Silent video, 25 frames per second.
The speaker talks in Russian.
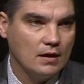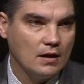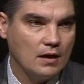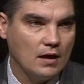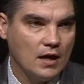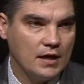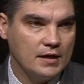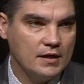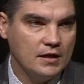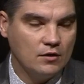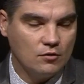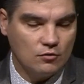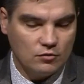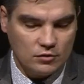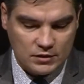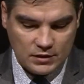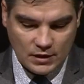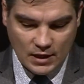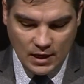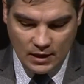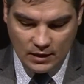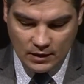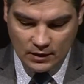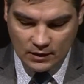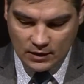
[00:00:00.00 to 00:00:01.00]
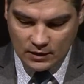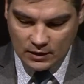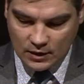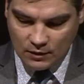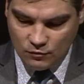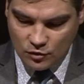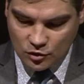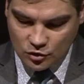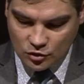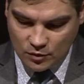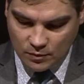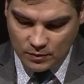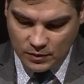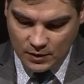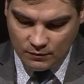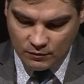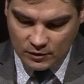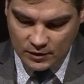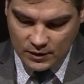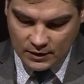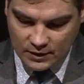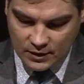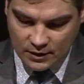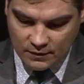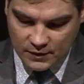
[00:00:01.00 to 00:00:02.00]
о них узнали, для того, чтобы
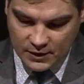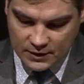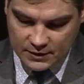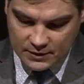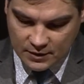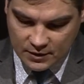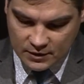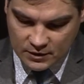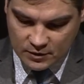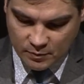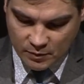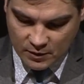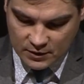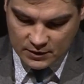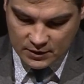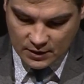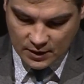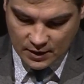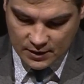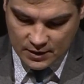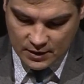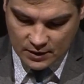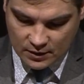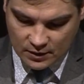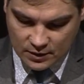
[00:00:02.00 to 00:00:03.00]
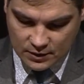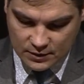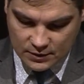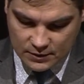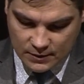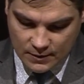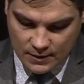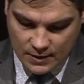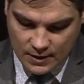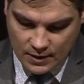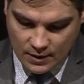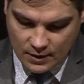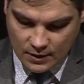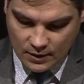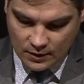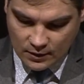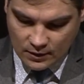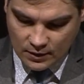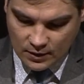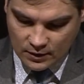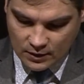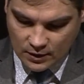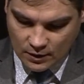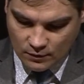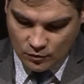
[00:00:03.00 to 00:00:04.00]
вот эта весть распространилась,
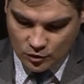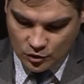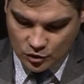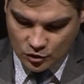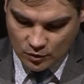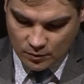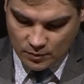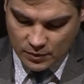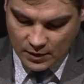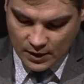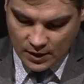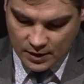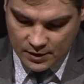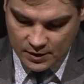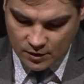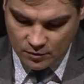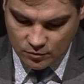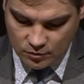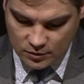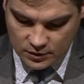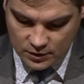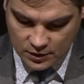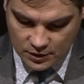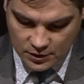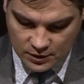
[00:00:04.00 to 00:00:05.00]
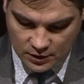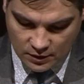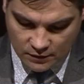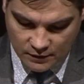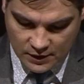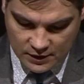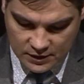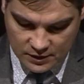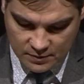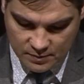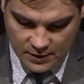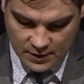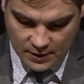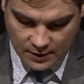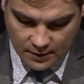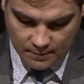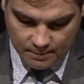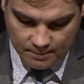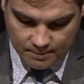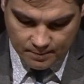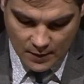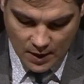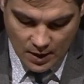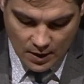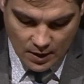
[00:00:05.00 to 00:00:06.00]
для того, чтобы о них услышал весь мир.
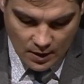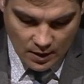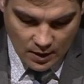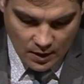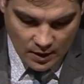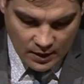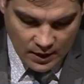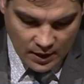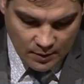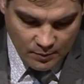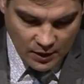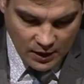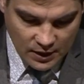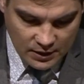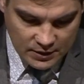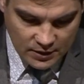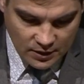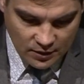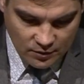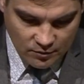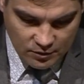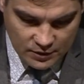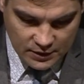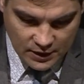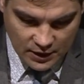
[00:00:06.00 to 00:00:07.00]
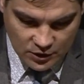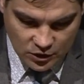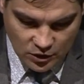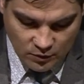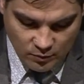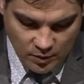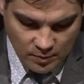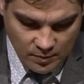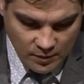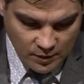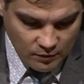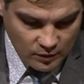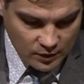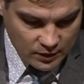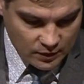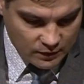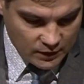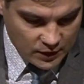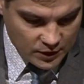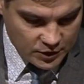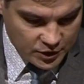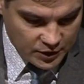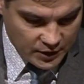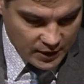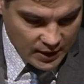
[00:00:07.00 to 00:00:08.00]
Я бы хотел, друзья, чтобы мы вот,
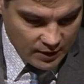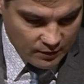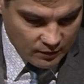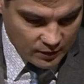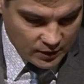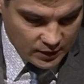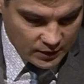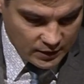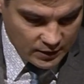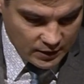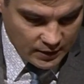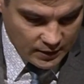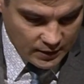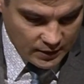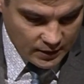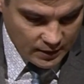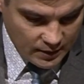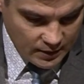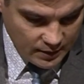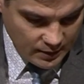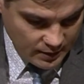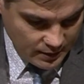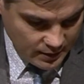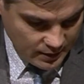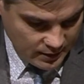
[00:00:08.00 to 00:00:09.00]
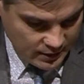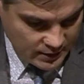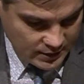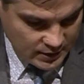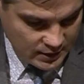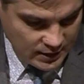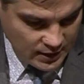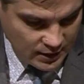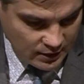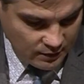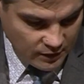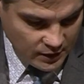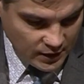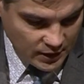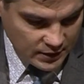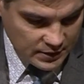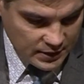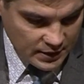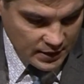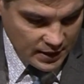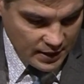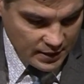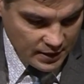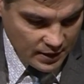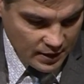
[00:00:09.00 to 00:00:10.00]
начиная вот это исследование
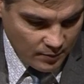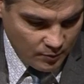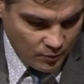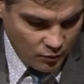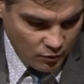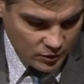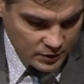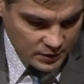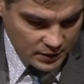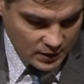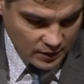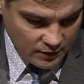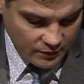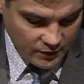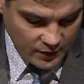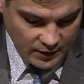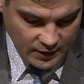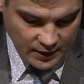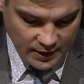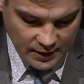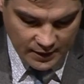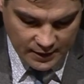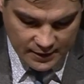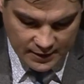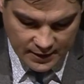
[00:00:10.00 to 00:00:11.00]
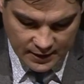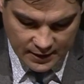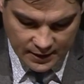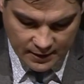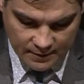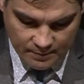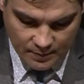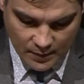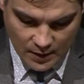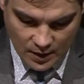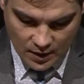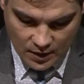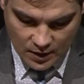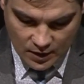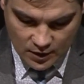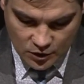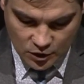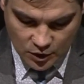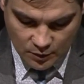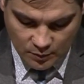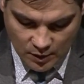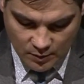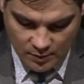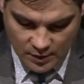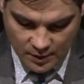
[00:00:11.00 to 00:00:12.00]
деяний апостолов этой книги,
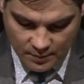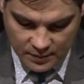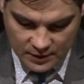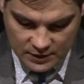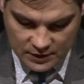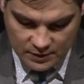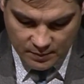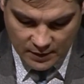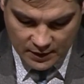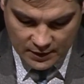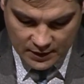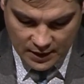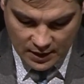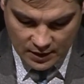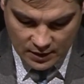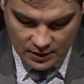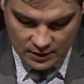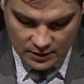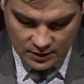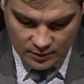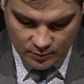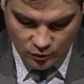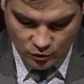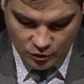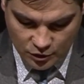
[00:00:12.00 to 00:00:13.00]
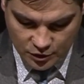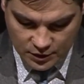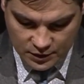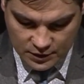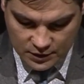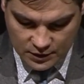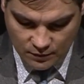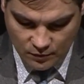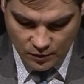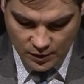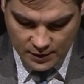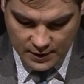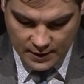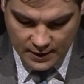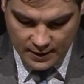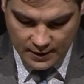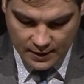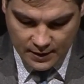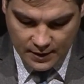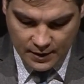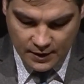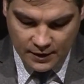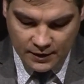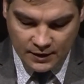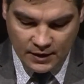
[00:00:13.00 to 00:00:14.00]
чтобы мы посмотрели немножко сегодня
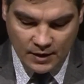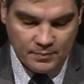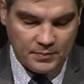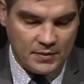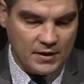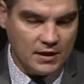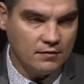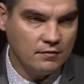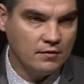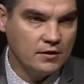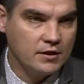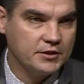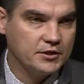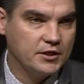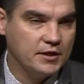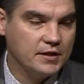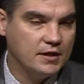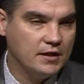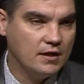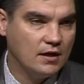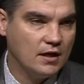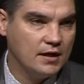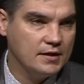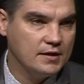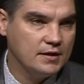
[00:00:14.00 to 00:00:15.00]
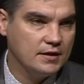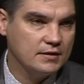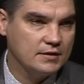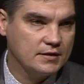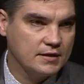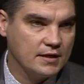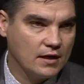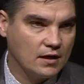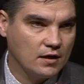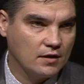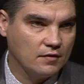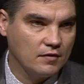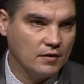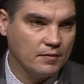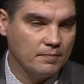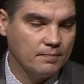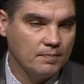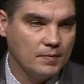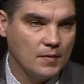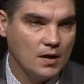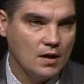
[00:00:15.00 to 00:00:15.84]
на первые шаги ранней церкви.